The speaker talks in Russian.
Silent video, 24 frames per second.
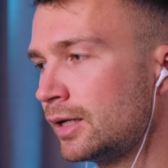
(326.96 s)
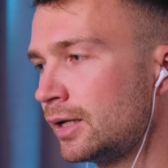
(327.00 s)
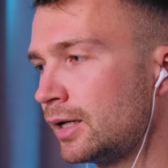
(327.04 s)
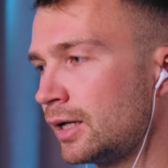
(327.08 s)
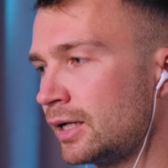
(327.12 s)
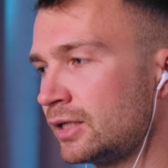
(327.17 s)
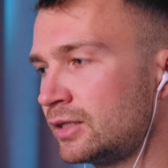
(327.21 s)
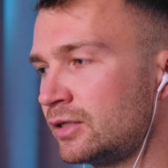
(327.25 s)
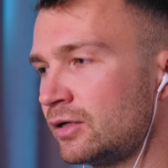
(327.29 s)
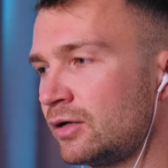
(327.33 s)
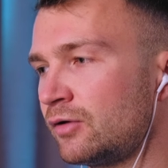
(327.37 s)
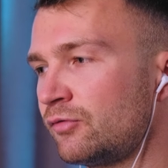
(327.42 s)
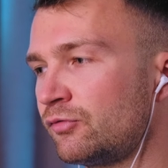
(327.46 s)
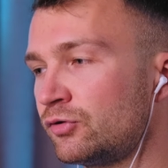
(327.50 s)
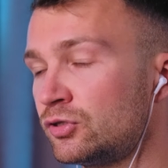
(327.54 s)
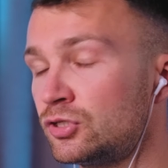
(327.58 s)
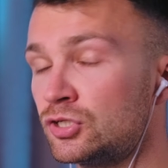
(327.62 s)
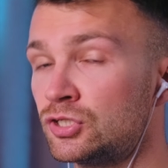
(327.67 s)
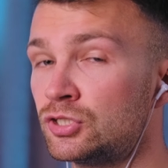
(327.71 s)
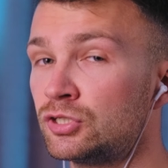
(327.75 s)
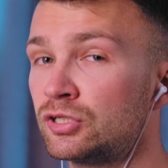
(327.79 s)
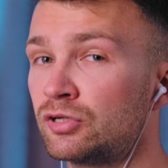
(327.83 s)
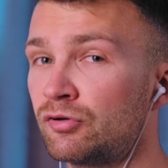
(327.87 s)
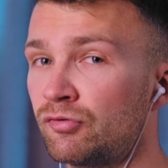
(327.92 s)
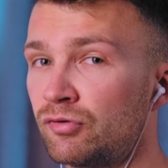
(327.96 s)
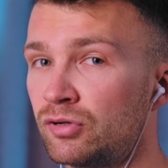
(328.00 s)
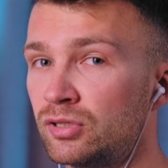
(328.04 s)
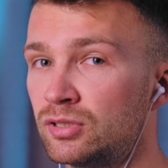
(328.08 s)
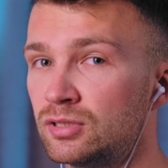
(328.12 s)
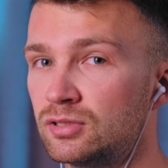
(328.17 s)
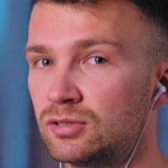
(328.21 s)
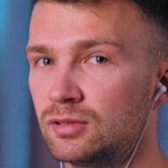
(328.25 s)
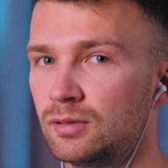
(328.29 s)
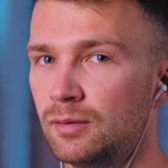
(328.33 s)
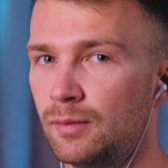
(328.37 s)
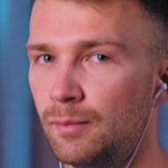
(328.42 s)
Это вы должны
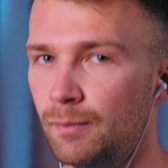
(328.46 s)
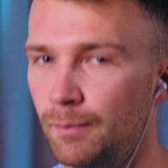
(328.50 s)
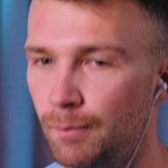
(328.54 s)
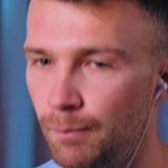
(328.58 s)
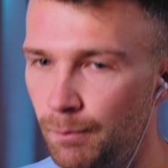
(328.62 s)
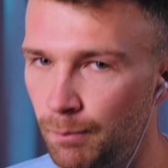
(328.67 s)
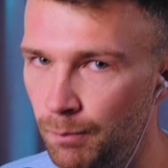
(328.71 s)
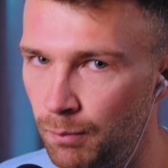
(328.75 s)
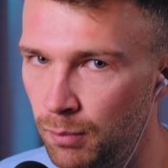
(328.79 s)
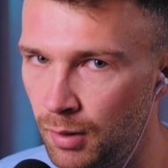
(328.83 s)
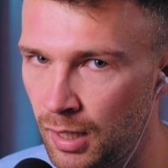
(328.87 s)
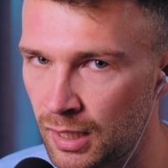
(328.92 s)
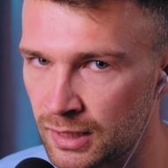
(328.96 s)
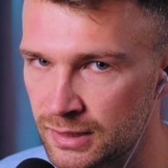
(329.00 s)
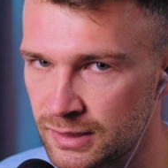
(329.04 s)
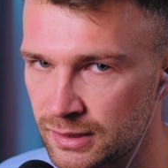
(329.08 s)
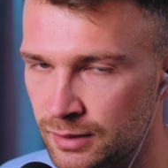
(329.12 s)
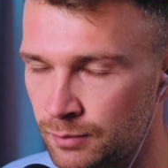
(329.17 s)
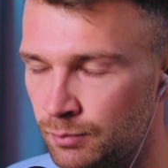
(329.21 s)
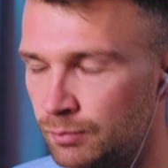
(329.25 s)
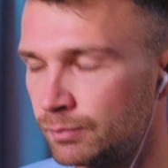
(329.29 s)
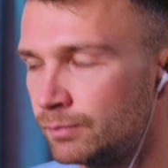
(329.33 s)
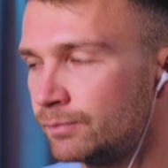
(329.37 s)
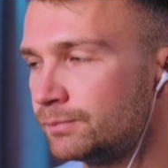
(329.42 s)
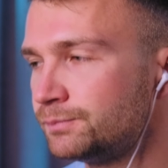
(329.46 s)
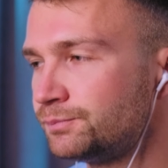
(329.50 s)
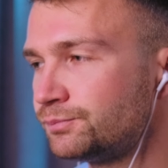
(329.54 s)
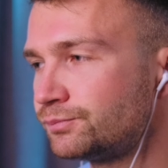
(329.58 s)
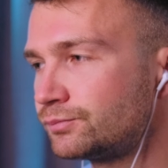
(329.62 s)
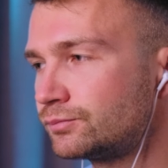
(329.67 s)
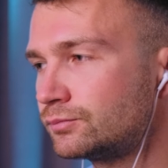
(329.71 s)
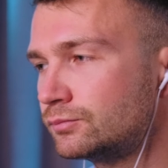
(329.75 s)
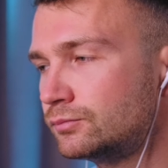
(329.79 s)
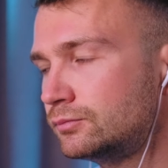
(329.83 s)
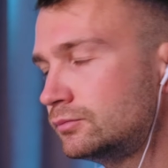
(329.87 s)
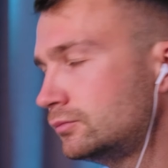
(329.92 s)
говорить басом.
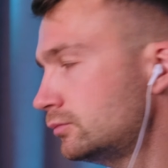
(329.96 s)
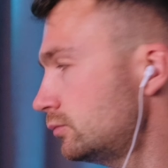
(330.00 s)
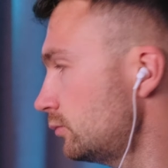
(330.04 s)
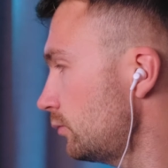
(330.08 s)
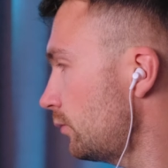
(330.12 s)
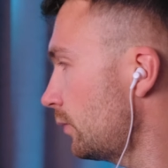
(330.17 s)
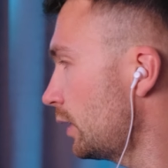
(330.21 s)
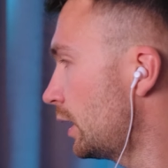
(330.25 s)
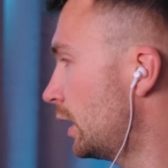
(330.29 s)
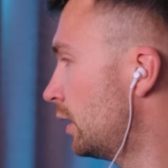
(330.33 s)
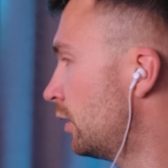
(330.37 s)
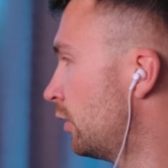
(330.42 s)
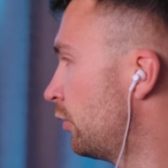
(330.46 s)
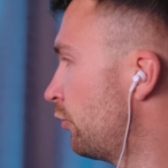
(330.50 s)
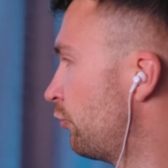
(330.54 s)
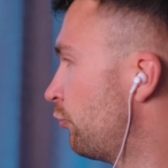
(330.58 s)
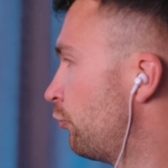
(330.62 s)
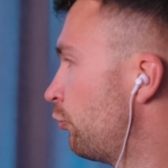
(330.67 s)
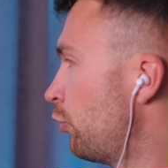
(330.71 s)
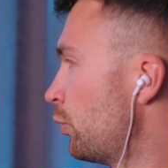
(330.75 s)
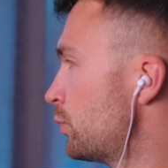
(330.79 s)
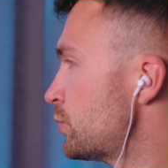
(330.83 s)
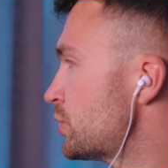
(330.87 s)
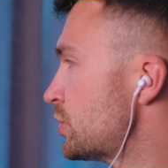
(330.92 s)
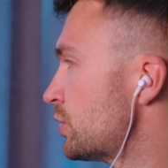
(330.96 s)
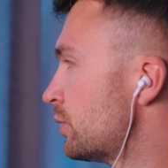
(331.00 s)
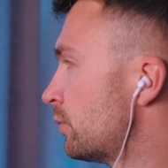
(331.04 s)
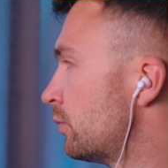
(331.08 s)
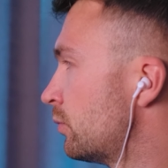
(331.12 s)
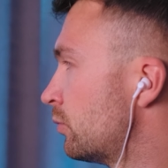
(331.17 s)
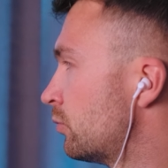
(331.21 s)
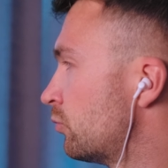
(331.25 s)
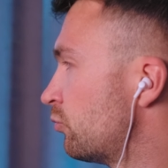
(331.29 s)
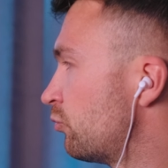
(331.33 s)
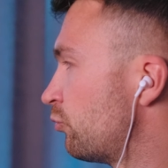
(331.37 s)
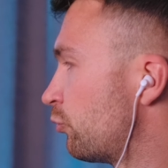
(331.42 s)
А, в
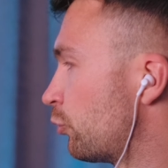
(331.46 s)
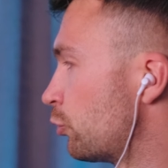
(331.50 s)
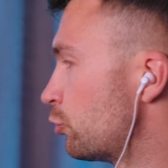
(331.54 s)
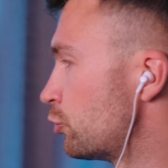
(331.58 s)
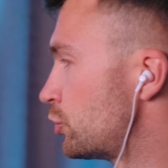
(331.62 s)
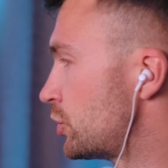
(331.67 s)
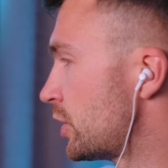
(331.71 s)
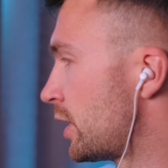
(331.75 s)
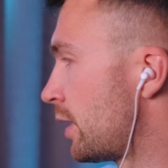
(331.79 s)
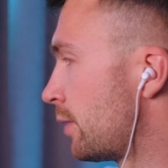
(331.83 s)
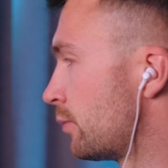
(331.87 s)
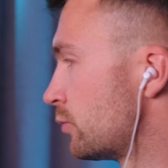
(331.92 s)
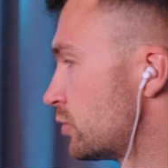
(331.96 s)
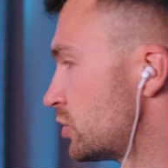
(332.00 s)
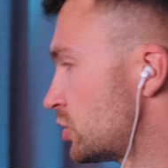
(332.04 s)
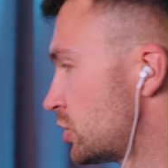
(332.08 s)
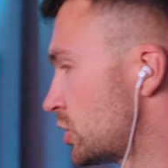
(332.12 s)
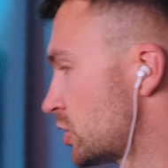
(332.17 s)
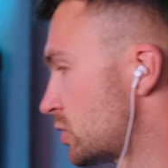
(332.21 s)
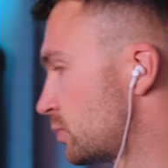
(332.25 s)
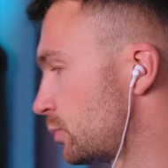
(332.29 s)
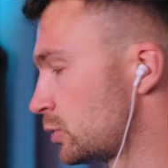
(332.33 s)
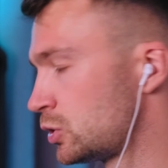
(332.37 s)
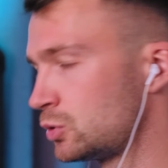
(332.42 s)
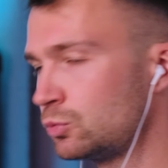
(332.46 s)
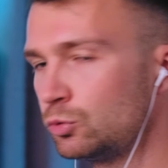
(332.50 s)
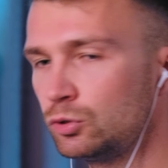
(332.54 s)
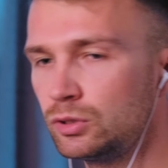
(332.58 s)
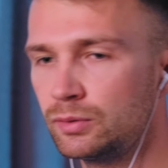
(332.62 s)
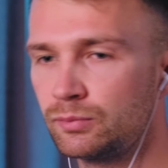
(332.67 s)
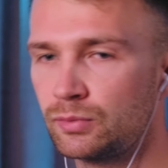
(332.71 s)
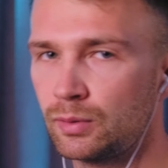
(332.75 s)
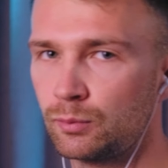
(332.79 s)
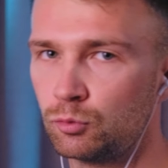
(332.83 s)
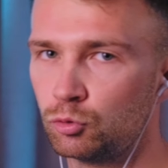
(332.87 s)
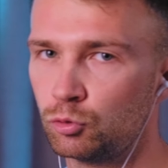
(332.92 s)
общем, включаем. Сейчас
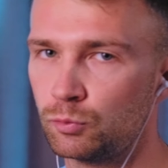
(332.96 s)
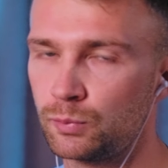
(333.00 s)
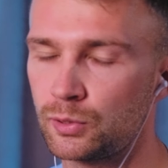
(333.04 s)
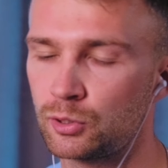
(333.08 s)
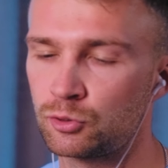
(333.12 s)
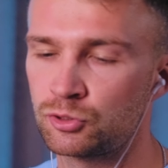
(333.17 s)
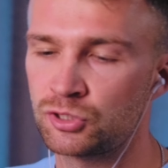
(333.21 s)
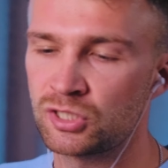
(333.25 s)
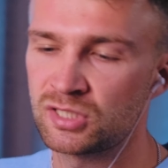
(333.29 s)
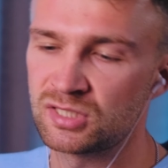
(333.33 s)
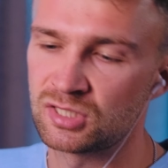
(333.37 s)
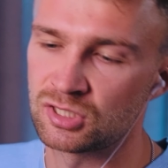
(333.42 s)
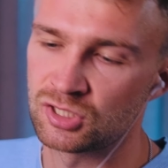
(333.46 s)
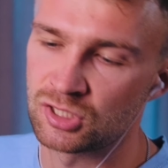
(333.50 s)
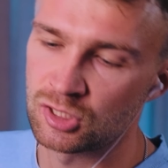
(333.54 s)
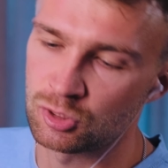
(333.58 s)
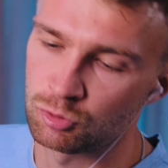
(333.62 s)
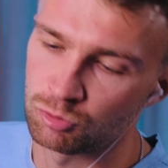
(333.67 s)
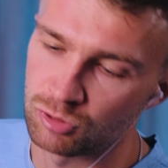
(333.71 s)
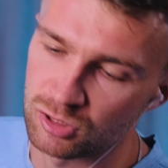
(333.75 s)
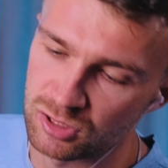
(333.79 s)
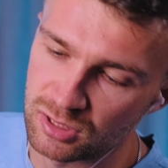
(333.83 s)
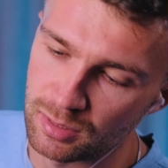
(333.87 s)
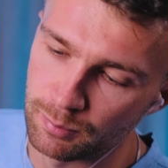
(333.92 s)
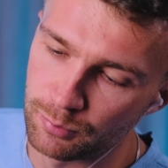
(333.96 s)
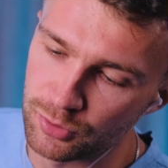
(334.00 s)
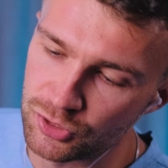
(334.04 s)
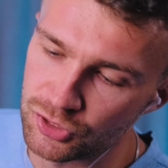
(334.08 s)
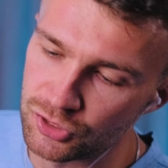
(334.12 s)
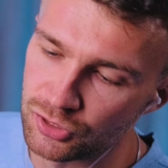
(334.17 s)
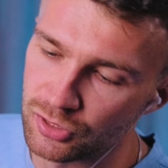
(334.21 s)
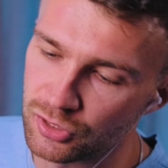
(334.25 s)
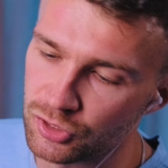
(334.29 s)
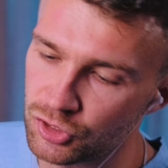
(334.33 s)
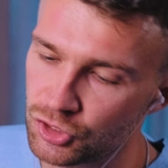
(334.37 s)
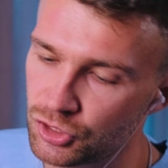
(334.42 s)
посмотрим, я буду переключать. Сейчас у нас
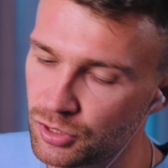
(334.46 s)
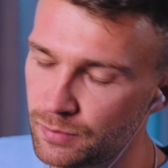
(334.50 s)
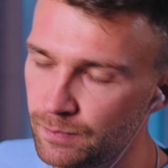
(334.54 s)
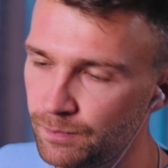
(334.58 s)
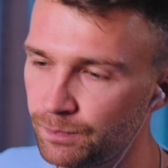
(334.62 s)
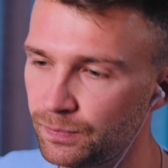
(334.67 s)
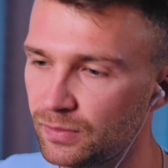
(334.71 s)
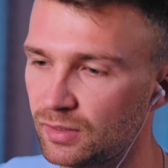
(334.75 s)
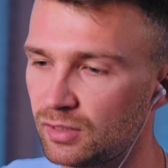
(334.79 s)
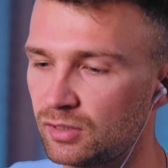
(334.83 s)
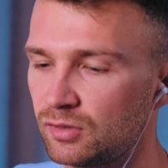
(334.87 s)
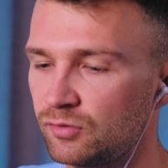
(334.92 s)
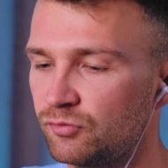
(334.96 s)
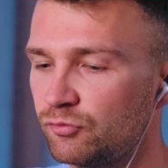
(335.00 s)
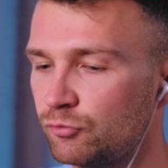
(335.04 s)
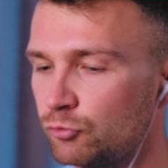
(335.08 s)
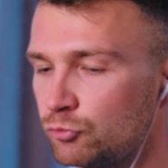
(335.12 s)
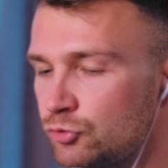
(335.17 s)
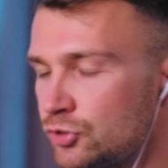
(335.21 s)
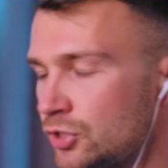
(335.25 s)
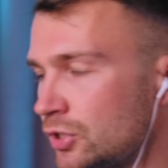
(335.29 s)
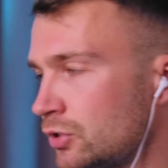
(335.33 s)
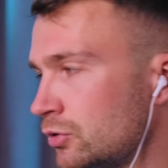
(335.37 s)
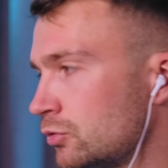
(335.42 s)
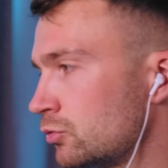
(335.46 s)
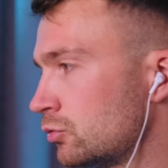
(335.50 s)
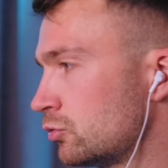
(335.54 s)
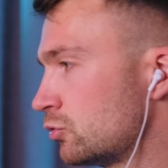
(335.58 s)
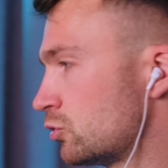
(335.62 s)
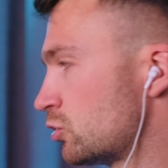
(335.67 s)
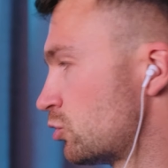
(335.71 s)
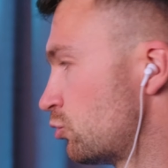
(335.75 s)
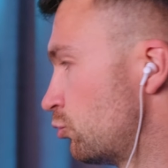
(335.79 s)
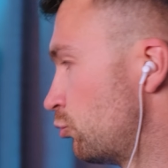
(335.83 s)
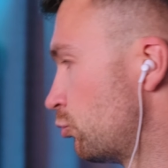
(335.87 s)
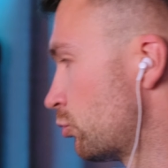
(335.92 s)
обычный режим. Э, включаю
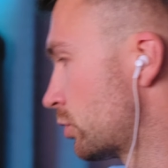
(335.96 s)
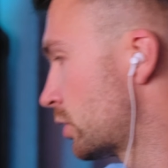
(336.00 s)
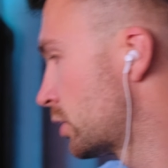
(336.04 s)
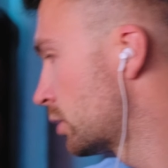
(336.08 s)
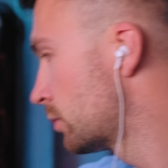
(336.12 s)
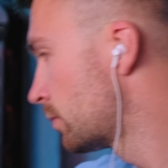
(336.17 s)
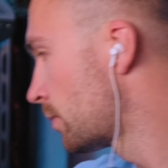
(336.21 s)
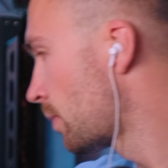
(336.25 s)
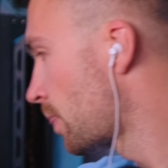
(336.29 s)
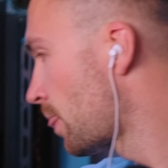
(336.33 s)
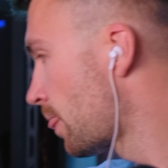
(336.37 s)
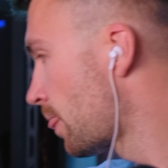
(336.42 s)
звуки.